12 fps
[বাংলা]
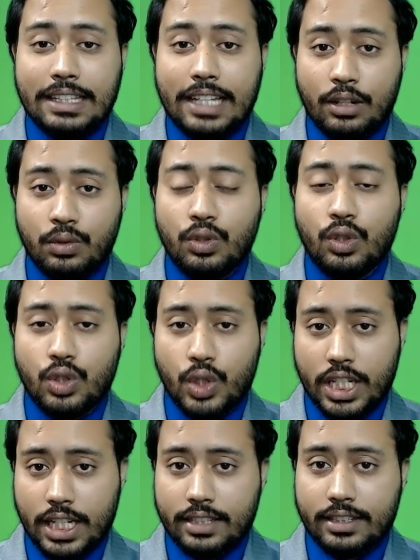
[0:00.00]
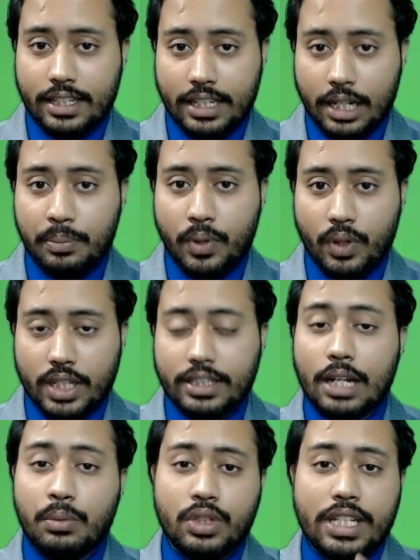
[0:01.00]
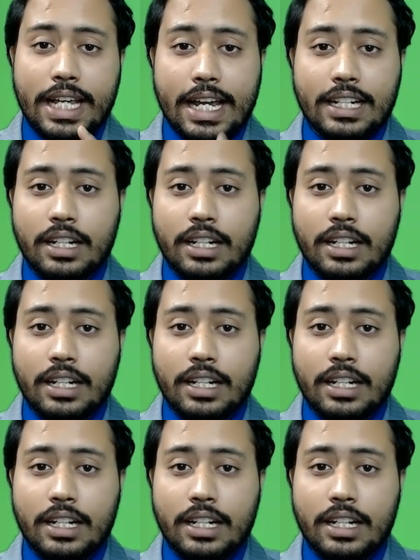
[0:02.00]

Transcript: তারুণ্য ধরে রাখতে হেল্প করে তার মধ্যে এক